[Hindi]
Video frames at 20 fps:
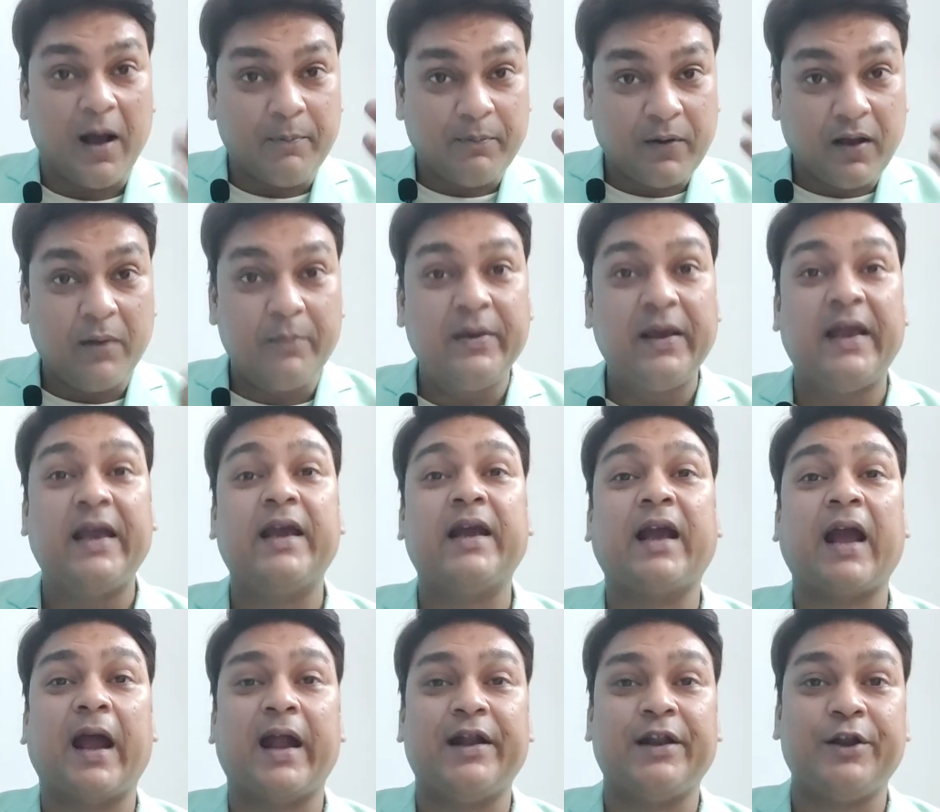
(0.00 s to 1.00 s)
आपका भी
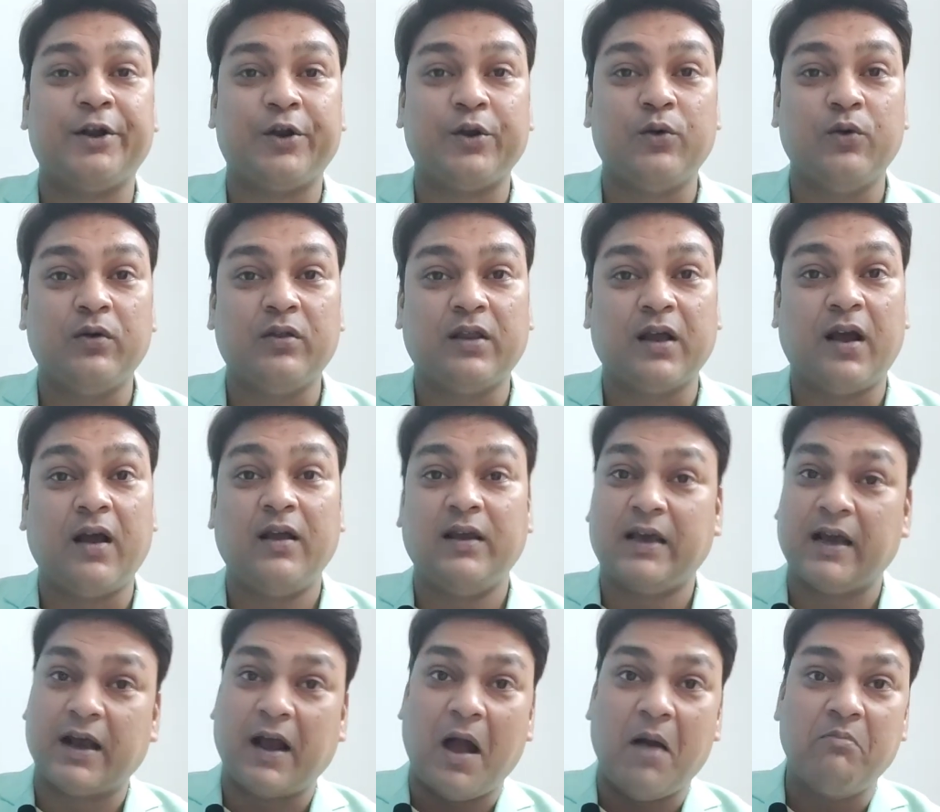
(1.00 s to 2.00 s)
एक एटीट्यूड था
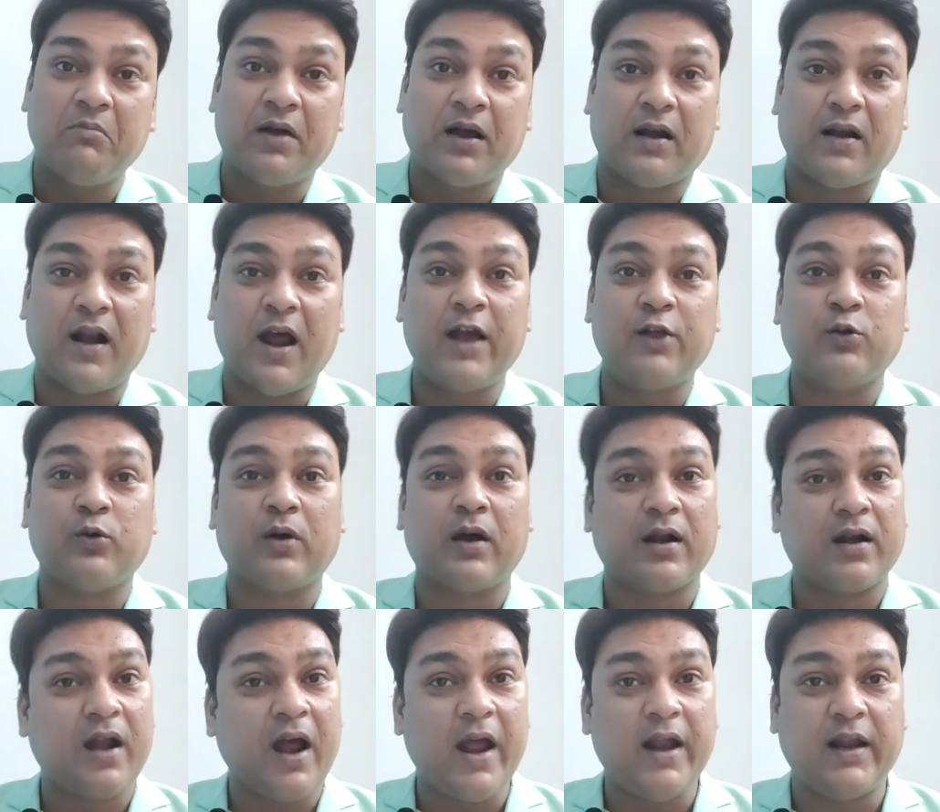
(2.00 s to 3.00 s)
ये काम करना है तो
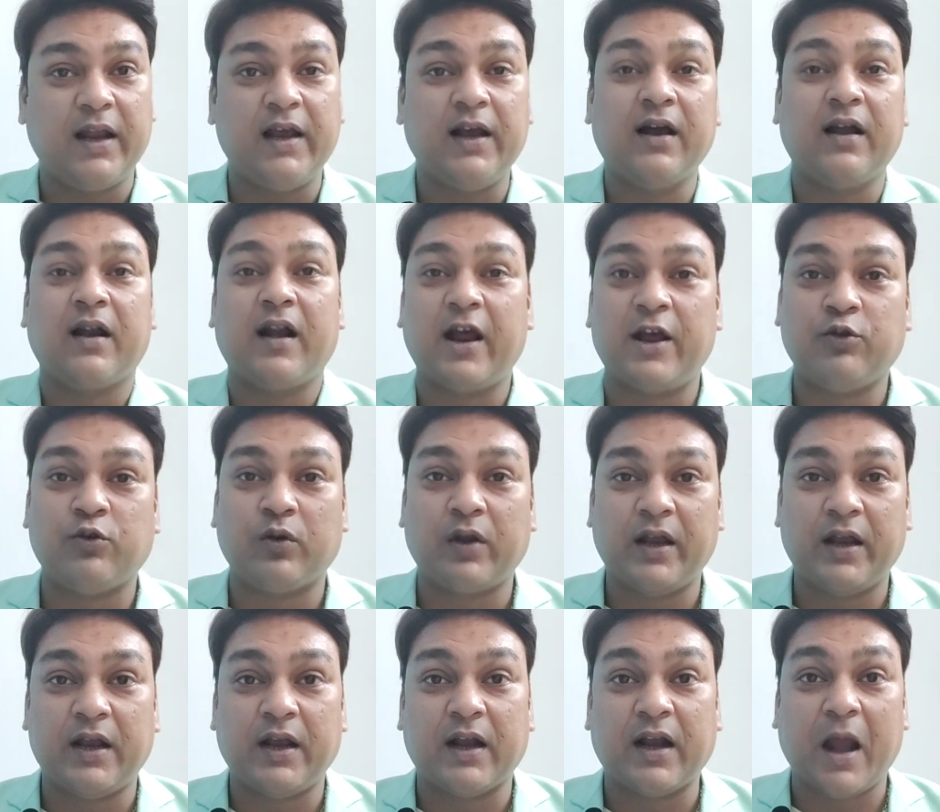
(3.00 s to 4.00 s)
करना है नहीं करना है तो
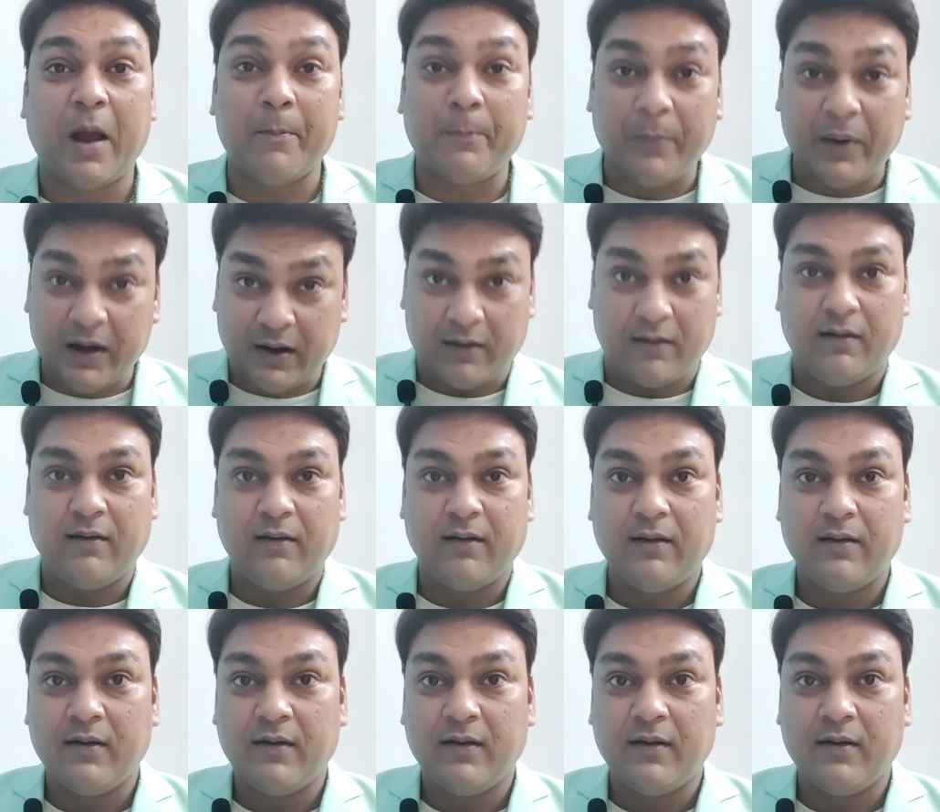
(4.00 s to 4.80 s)
नहीं करना है बट